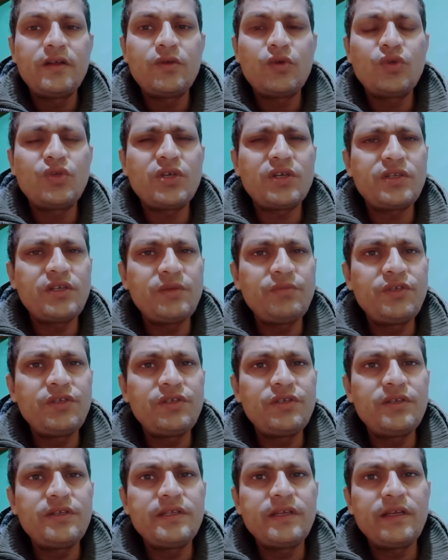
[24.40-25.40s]
कुछ अजीब सी
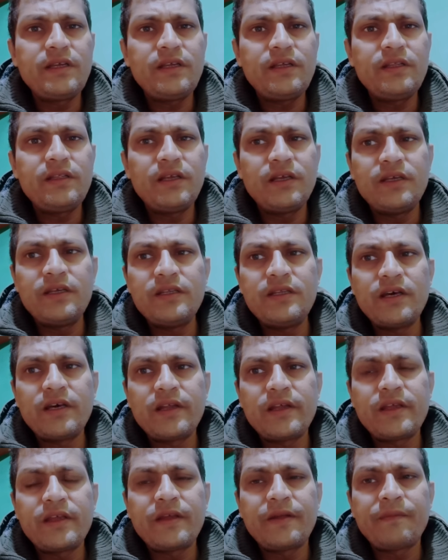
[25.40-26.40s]
चीज़ें देखी जा
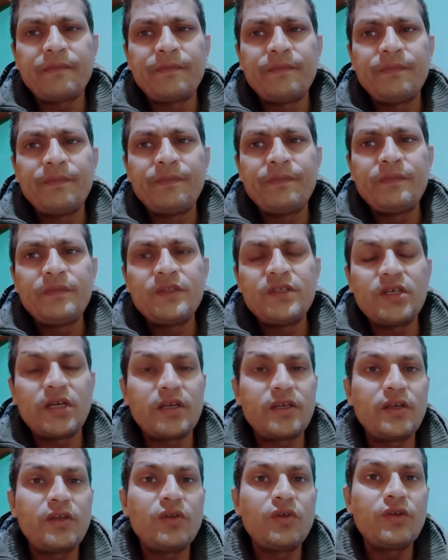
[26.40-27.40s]
रही है
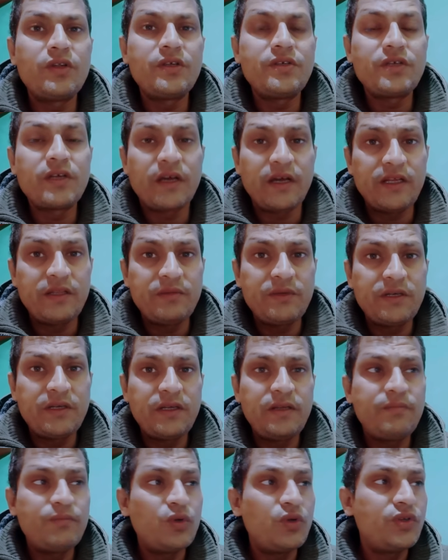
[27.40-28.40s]
जाके इन्होंने शिकायत भी
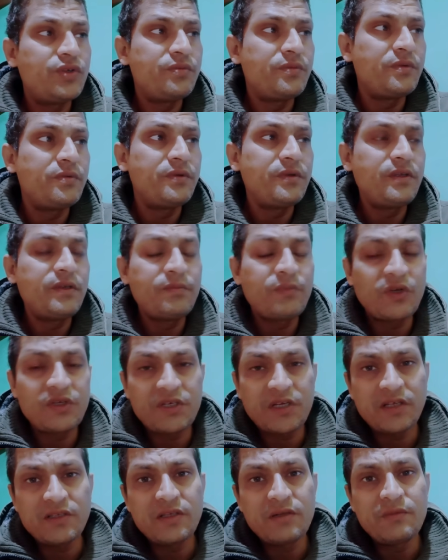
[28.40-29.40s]
करी पुलिस में भी
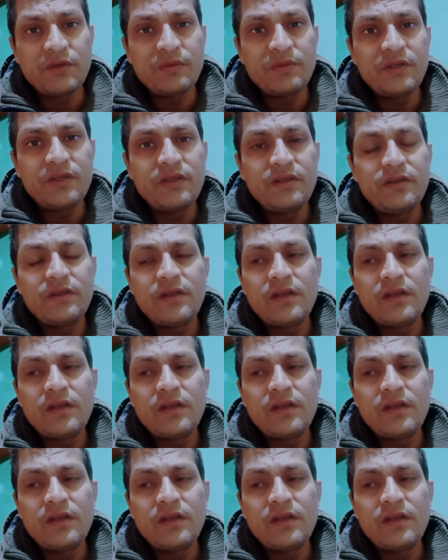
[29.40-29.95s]
प्रशासन में भी